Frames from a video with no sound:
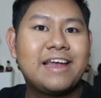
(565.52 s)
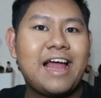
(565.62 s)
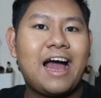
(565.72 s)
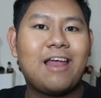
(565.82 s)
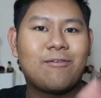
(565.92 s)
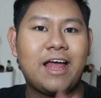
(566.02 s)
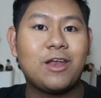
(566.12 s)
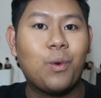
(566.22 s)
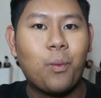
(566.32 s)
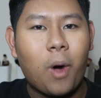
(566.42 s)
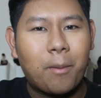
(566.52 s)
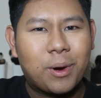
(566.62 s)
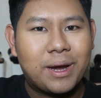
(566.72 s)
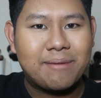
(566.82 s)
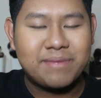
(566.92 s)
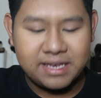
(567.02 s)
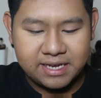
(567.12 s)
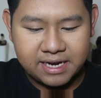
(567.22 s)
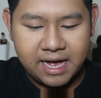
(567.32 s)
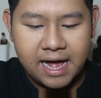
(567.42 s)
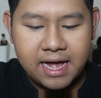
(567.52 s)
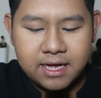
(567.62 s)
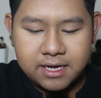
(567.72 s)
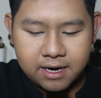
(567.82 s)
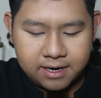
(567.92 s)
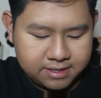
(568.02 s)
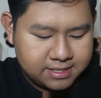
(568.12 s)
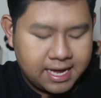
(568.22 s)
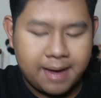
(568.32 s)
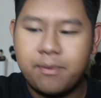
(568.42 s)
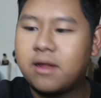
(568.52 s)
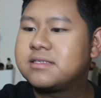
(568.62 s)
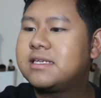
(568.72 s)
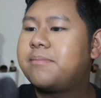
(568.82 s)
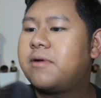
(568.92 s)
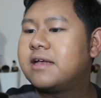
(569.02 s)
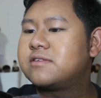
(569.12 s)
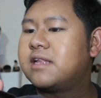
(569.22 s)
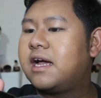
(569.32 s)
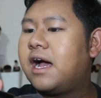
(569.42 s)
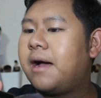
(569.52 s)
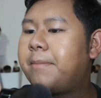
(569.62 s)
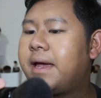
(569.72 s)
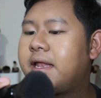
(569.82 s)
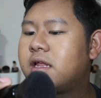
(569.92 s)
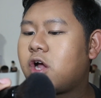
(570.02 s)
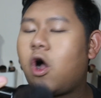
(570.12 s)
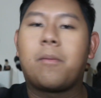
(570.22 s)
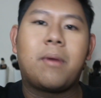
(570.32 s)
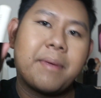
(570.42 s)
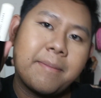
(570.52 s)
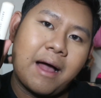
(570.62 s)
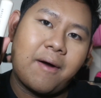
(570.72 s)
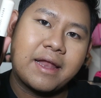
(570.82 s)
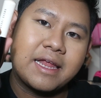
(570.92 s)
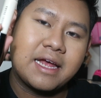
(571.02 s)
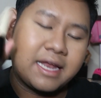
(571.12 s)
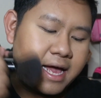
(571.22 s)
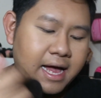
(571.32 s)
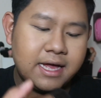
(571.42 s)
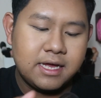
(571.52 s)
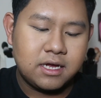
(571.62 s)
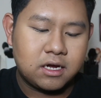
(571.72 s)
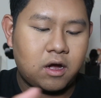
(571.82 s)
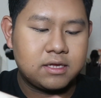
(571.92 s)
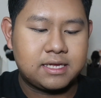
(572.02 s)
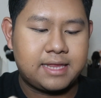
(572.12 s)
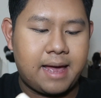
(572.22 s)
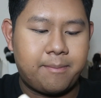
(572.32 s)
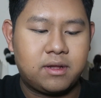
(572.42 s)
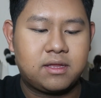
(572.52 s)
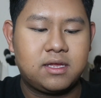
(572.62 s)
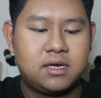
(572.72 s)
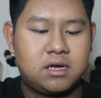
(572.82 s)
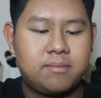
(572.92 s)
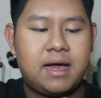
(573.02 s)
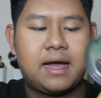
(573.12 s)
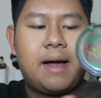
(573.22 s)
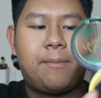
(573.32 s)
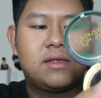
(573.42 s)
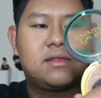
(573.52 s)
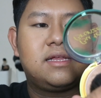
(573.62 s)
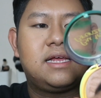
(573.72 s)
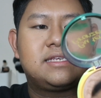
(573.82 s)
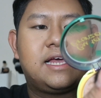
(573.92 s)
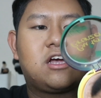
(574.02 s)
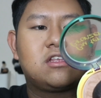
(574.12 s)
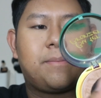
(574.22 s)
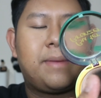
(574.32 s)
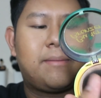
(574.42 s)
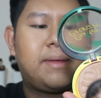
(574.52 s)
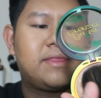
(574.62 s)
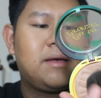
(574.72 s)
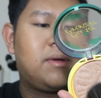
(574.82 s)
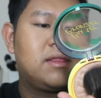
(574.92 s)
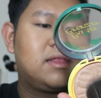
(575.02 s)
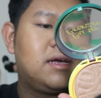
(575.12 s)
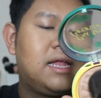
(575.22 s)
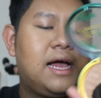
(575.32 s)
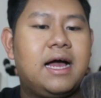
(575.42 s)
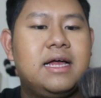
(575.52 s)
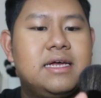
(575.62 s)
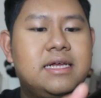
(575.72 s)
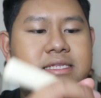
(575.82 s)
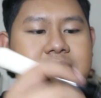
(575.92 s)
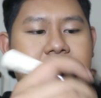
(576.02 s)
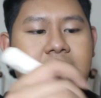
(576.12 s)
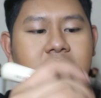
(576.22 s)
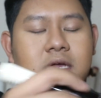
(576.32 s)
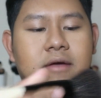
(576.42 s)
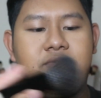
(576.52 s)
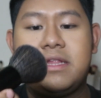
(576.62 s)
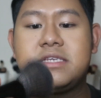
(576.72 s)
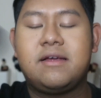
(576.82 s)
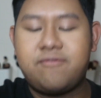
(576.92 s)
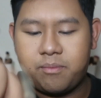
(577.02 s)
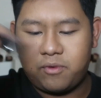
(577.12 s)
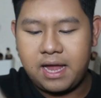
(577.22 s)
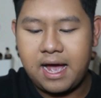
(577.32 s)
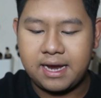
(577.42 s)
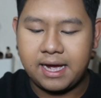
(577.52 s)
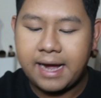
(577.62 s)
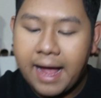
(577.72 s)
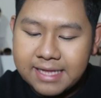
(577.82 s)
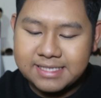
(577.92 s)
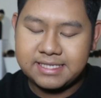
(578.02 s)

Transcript: หน้าเราเนี่ยดูวอร์มกว่าเดิมนิดนึงนะคะ ก็เดี๋ยวจะใช้บลอนเซอร์บลัชนะคะเป็นของบ๊อบบี้บ่าวอันนี้เลยนะคะ ก็จะแท็บบลอนเซอร์ขึ้นมาค่ะบลอนเซอร์ที่จะใช้ก็จะเป็นบัตเตอร์บลอนเซอร์นะคะจากฟิชเชีย์ฟอร์มูล่านะคะ